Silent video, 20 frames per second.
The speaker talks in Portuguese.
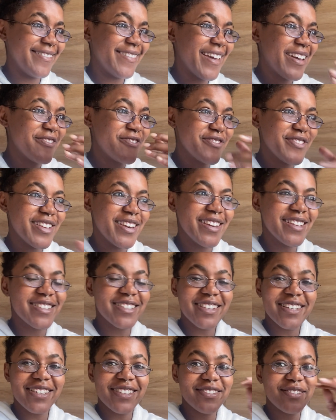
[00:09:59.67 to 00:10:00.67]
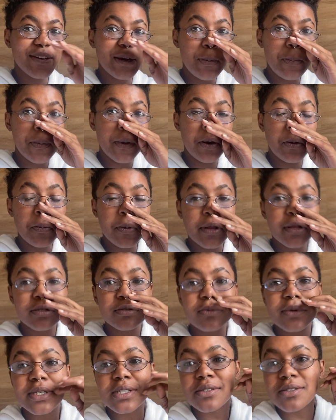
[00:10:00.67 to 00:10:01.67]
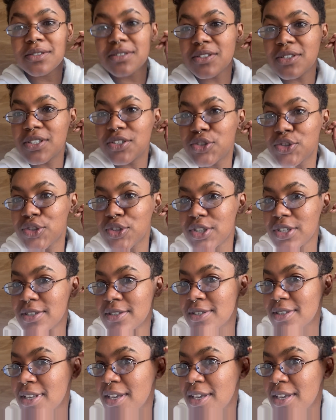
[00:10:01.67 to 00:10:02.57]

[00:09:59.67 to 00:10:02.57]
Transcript: Minha filha, isso aqui dura pelo menos mais uns dois dias.